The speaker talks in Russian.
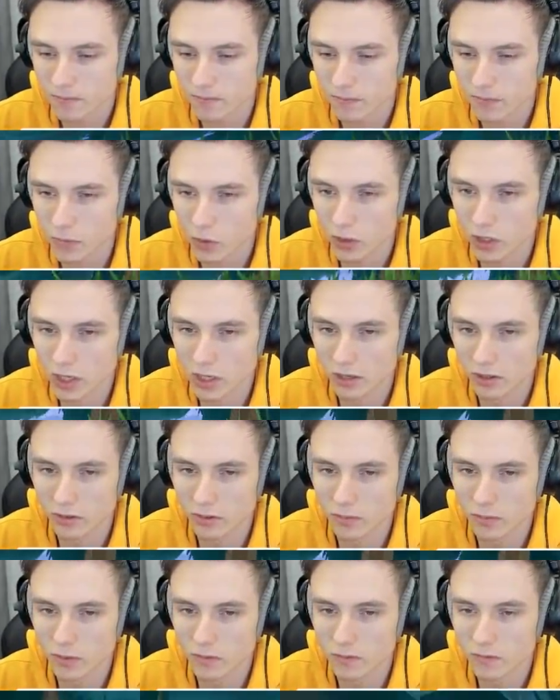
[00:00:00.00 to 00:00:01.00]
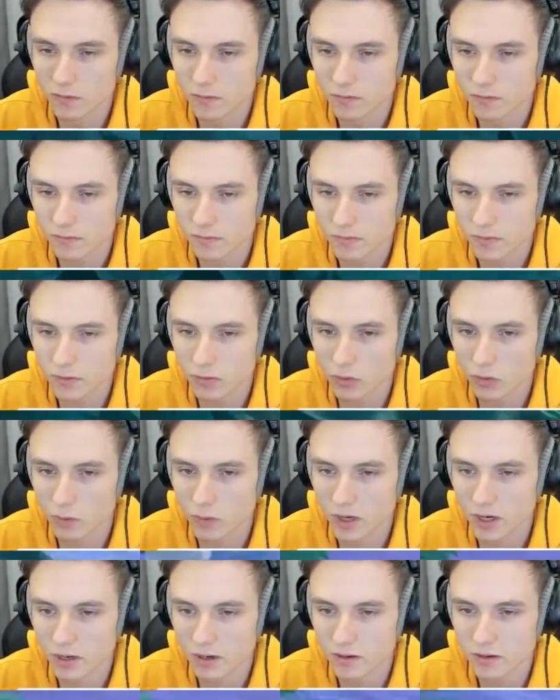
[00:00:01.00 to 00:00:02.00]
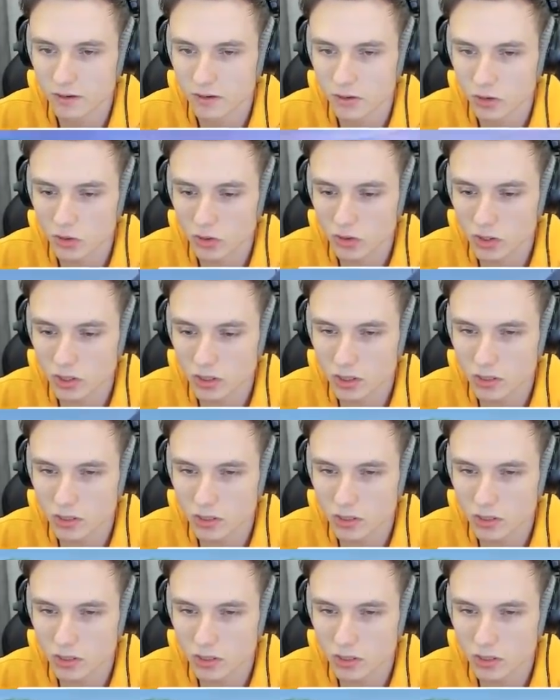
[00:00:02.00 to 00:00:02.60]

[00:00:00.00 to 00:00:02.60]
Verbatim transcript: Ну да, думаю думали. Ничего себе